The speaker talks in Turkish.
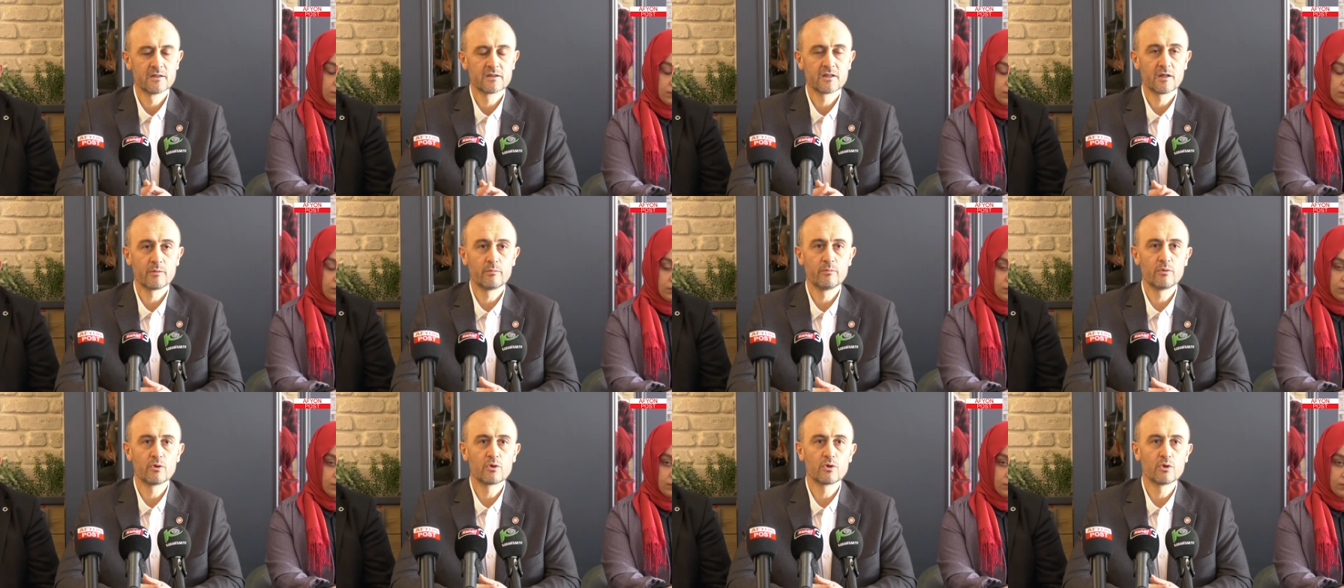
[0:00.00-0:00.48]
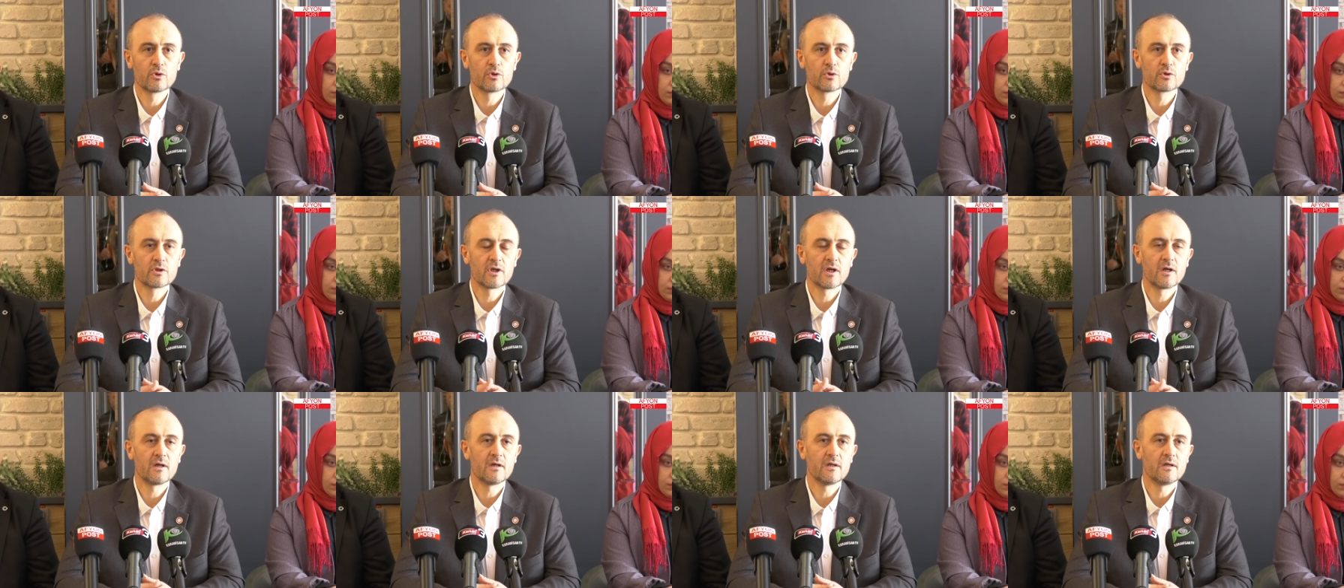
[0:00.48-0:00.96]
Tabii bu
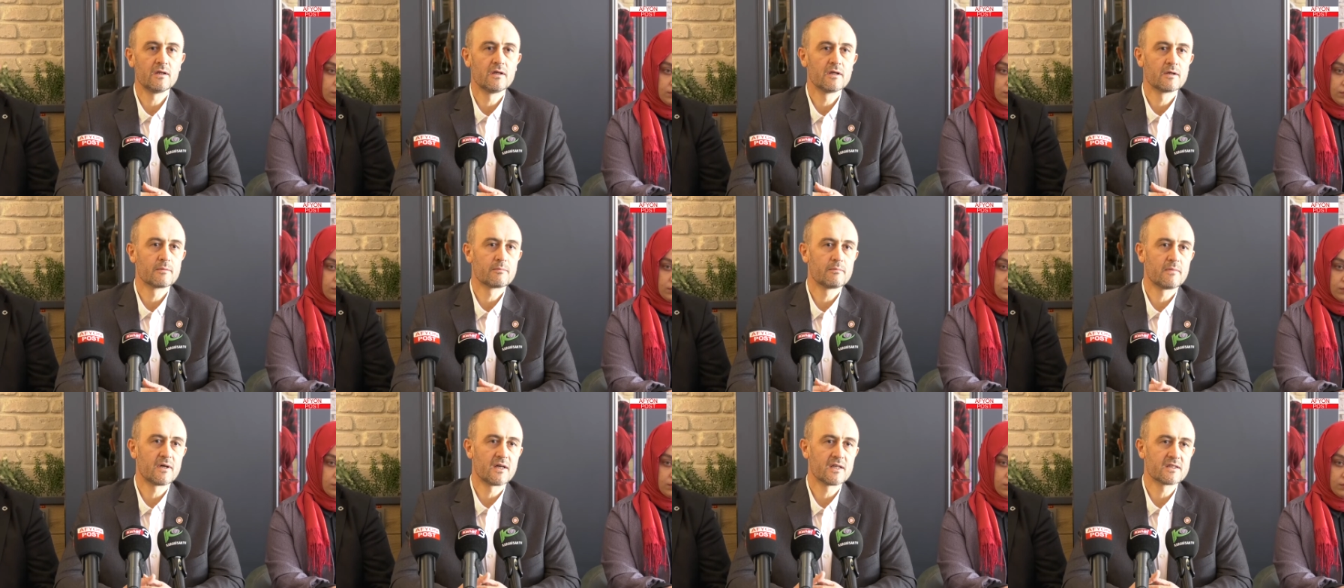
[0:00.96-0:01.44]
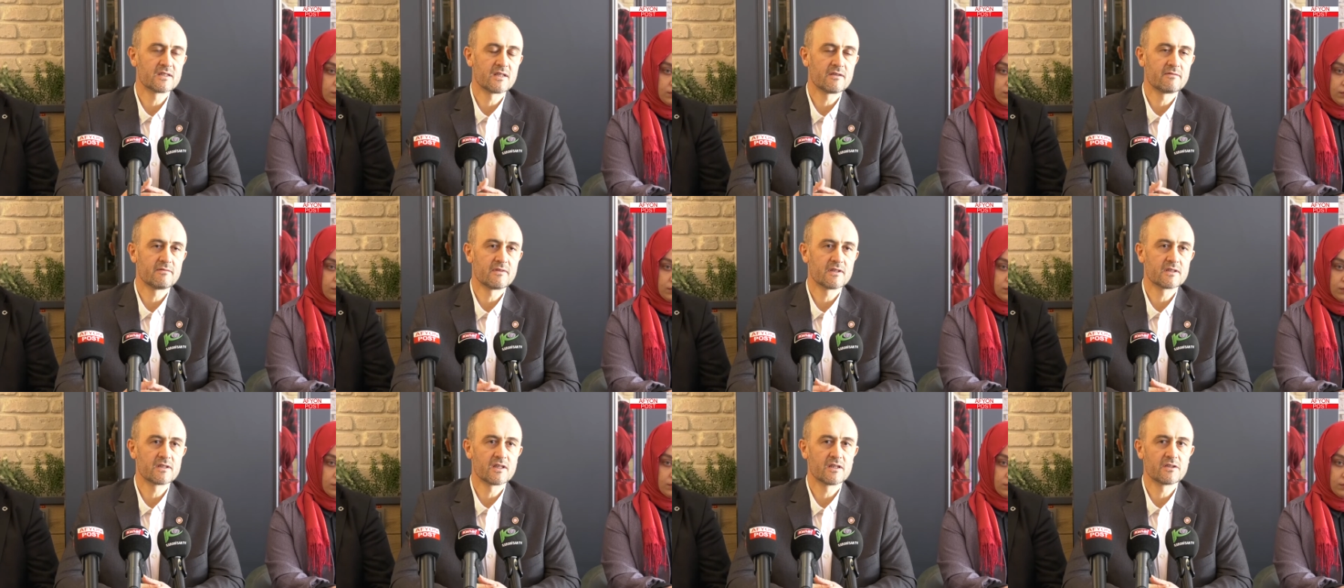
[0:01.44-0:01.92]
konuda
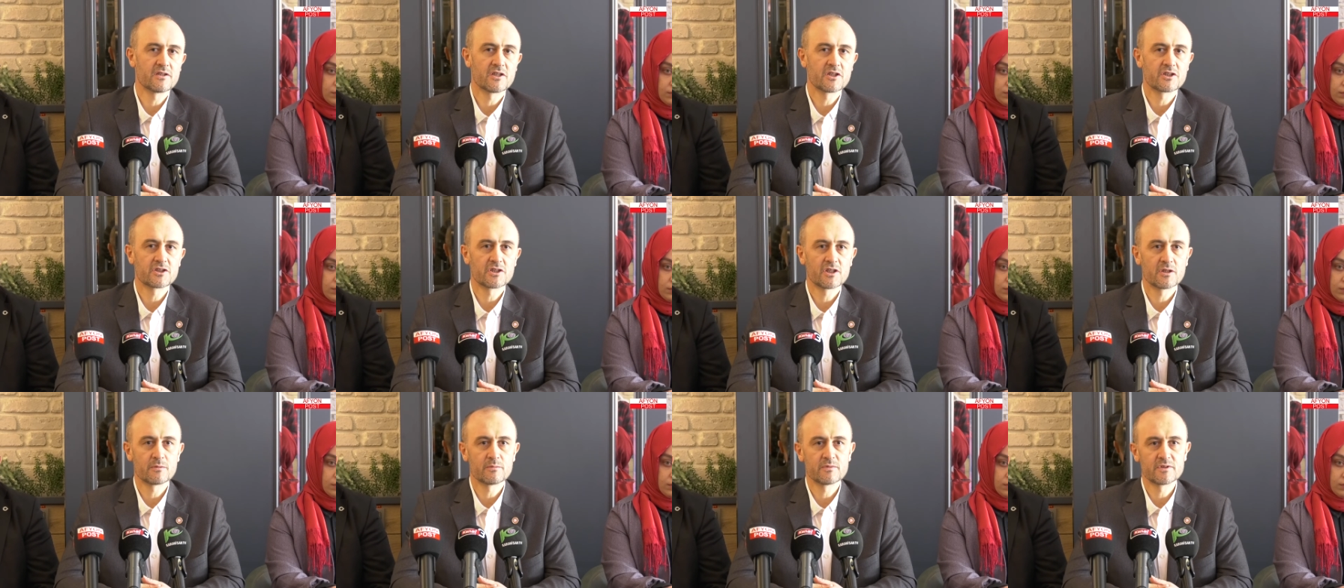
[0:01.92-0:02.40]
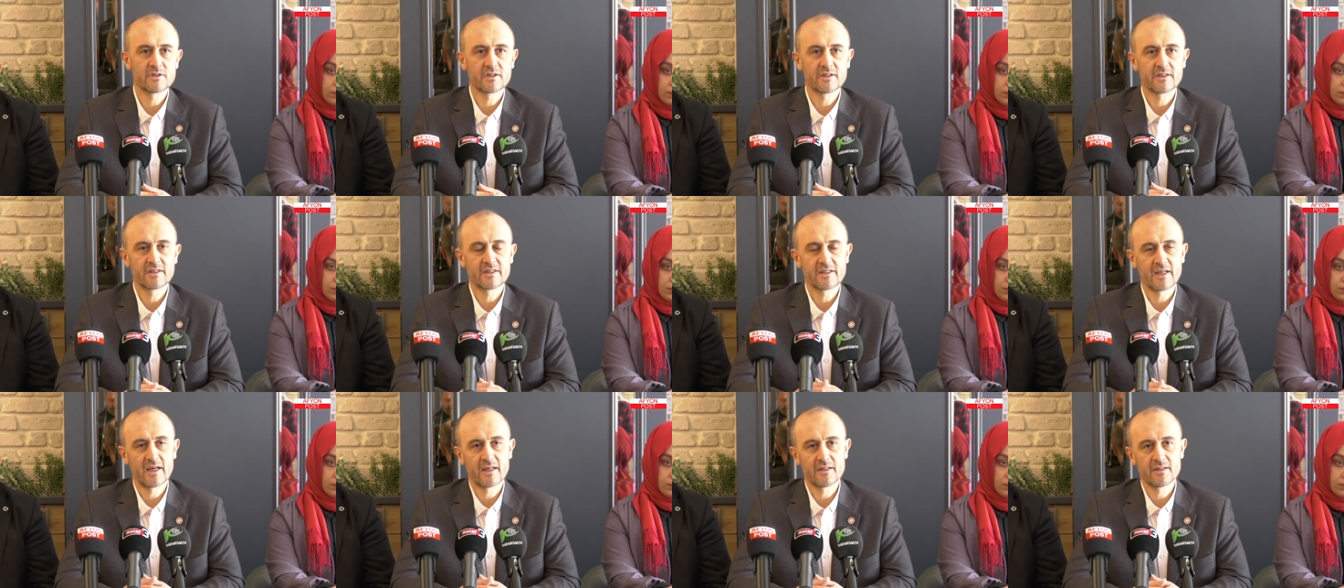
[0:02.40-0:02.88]
bazen
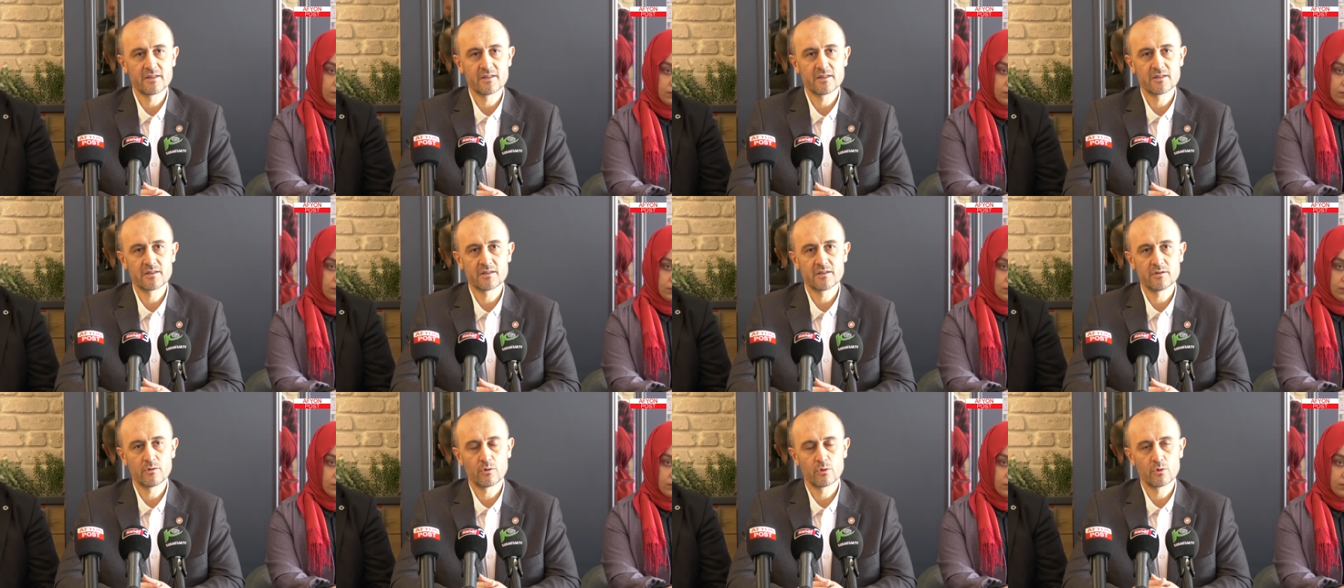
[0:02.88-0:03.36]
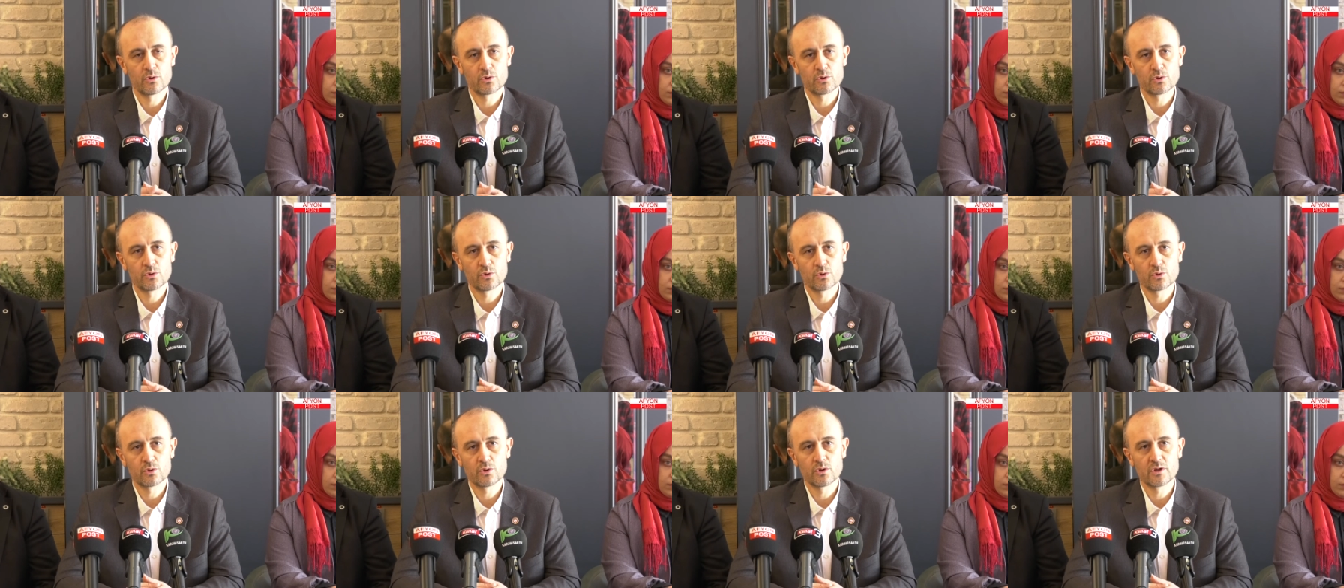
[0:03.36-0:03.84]
vatandaşlarımızın kendisi
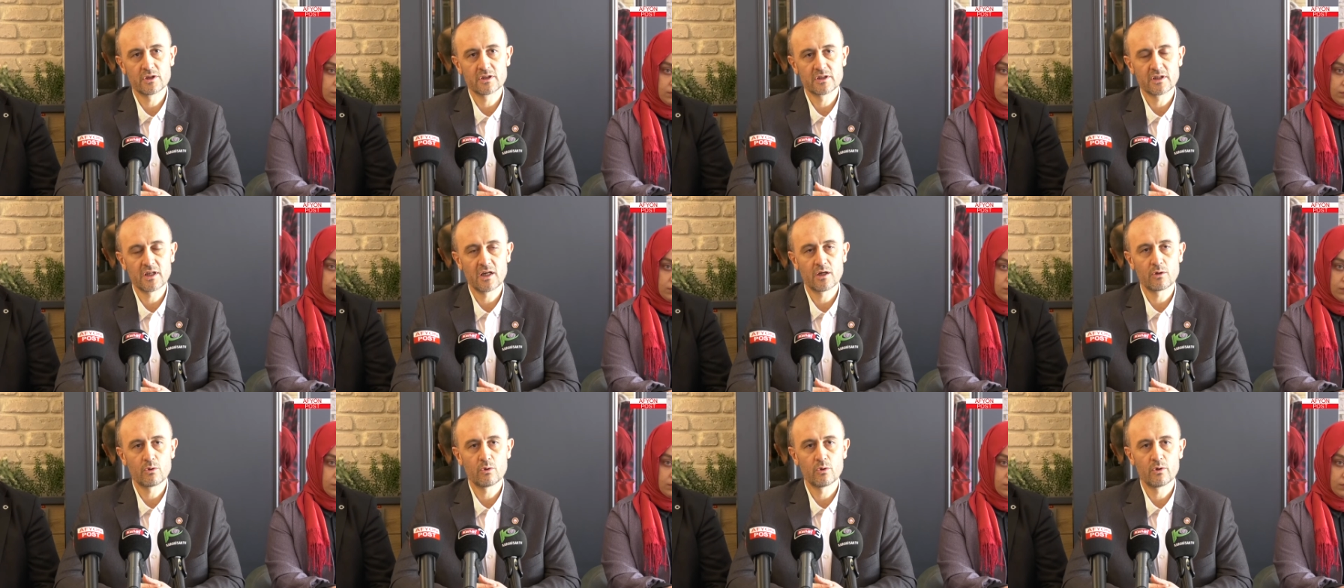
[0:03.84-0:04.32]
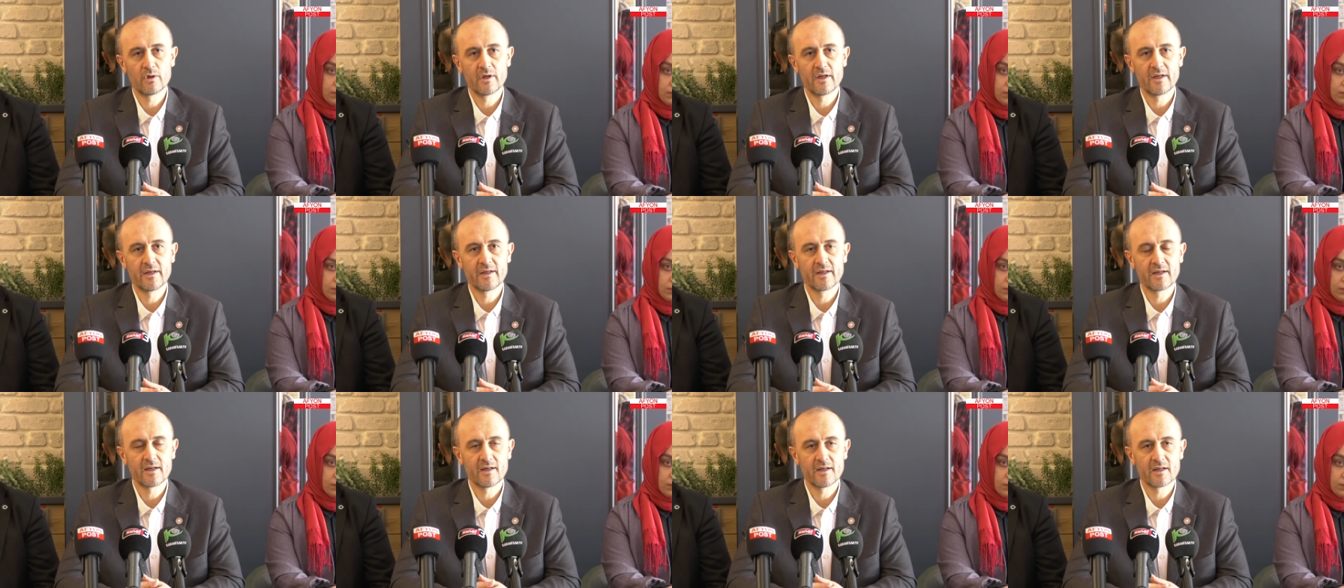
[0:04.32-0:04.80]
oluşturduğu gıda
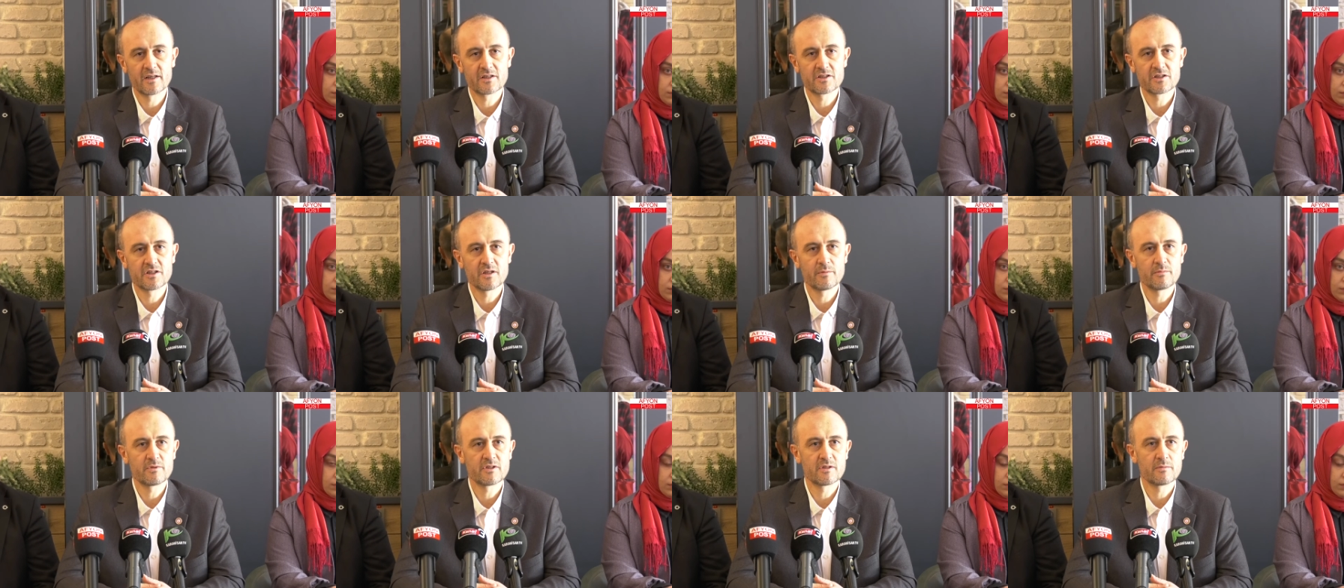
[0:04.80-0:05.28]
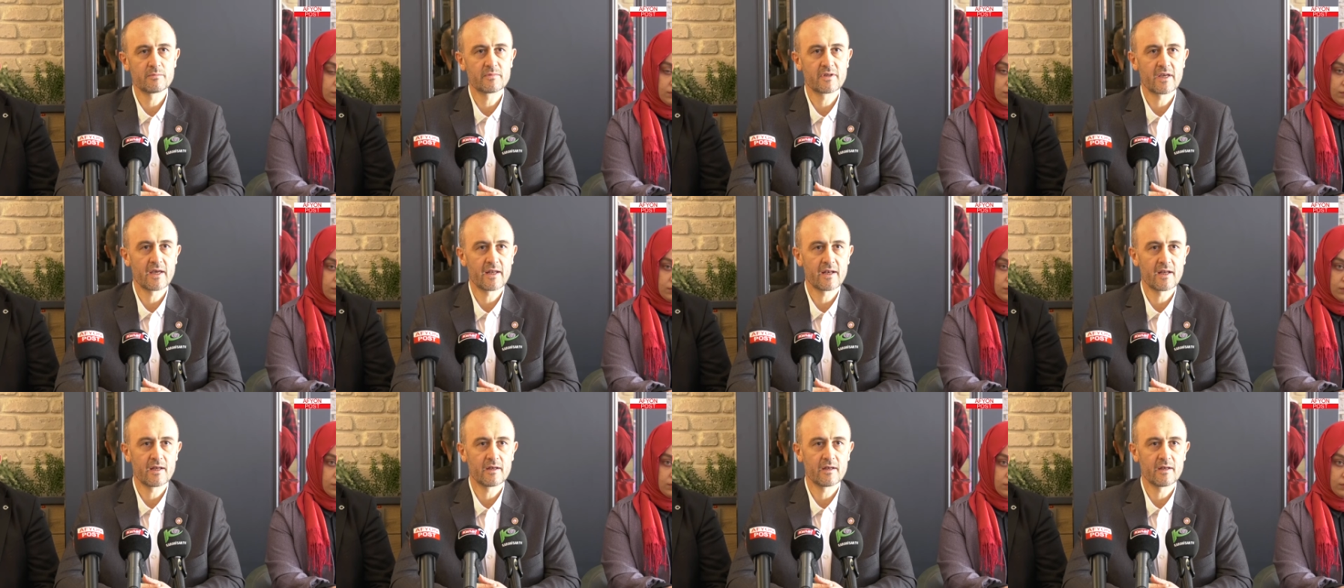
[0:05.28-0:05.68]
kolilerinin haricinde bizim